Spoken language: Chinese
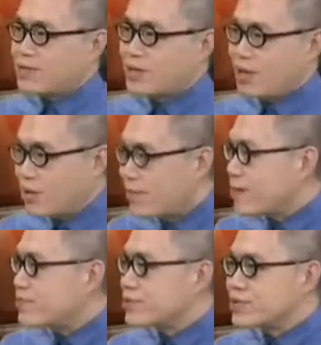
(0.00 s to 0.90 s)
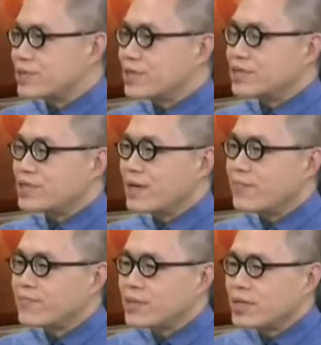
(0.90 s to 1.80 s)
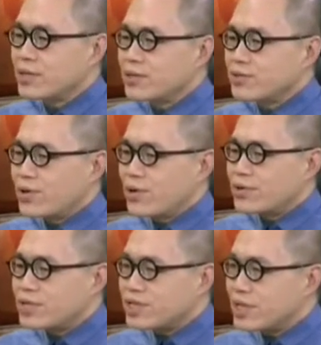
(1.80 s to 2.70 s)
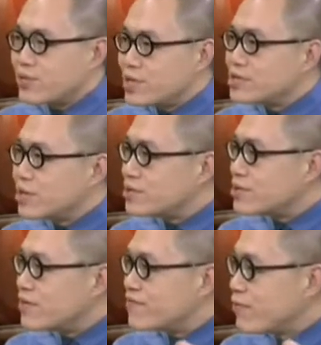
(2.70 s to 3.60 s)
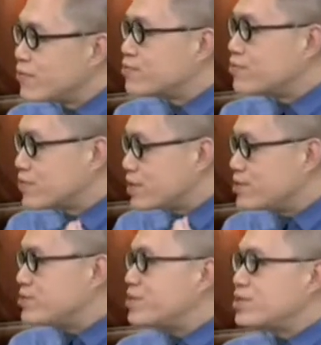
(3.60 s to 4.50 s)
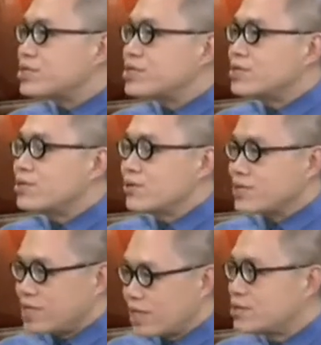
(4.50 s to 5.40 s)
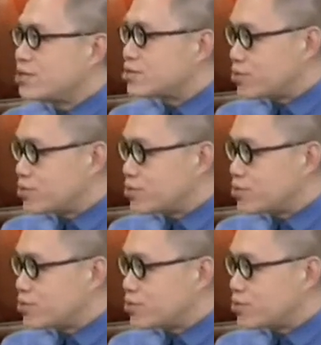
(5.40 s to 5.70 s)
他们的老板都是一些，有一些文人的风骨跟意识，又有商人